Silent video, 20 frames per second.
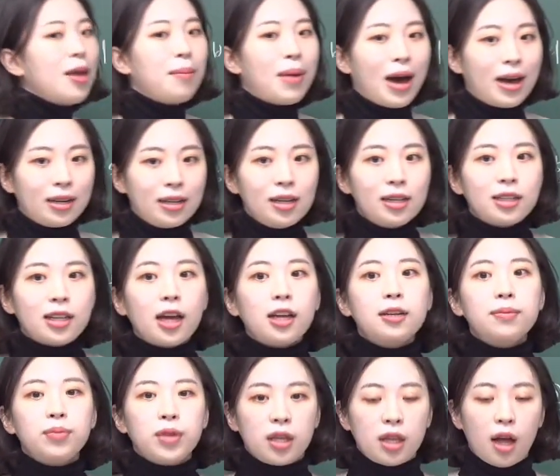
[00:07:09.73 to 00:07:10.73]
말을
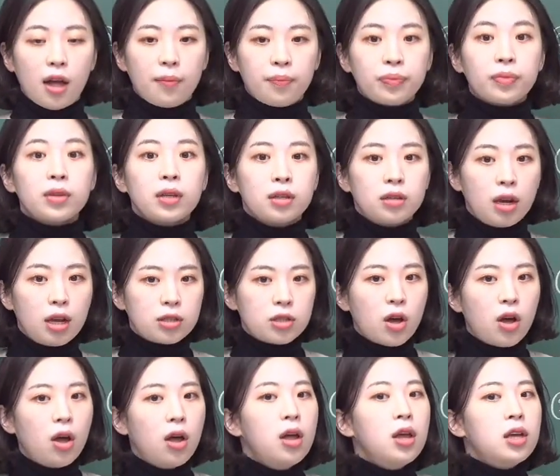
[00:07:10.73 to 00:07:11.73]
따릅니다.
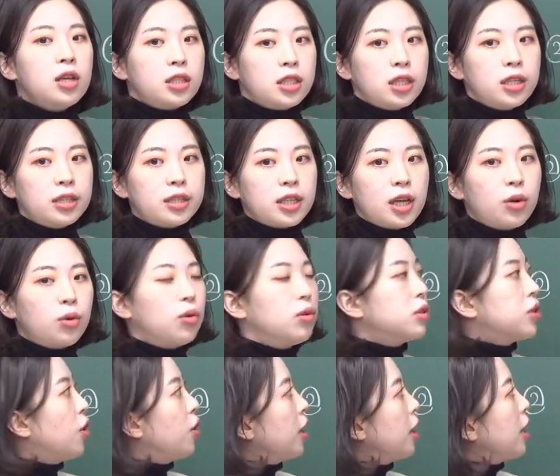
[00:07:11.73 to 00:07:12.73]
그래서 실제로
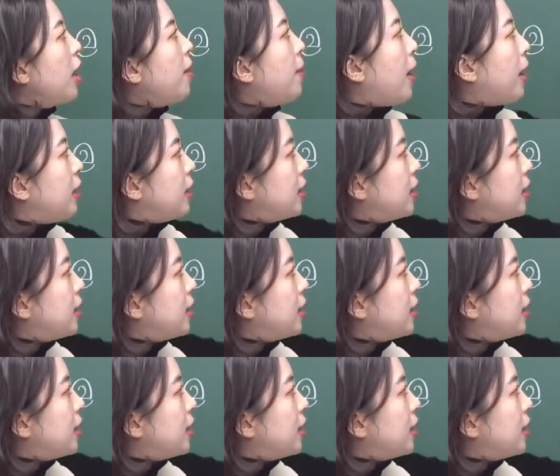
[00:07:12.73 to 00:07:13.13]
서인의 말이